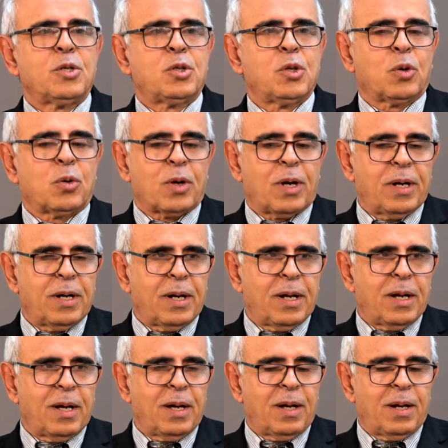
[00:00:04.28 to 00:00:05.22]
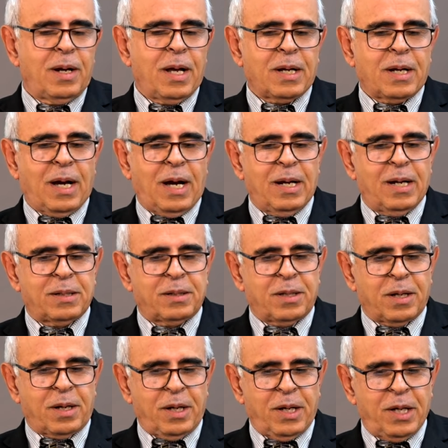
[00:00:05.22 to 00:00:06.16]
شكرا لك على
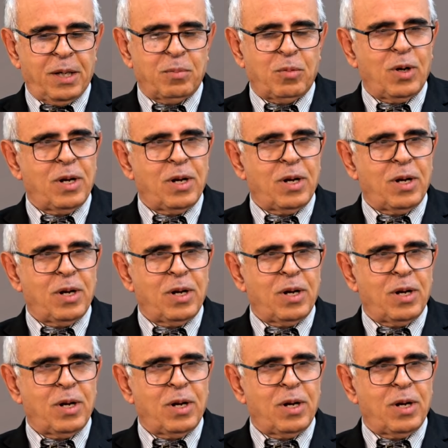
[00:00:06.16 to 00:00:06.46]
الترحيب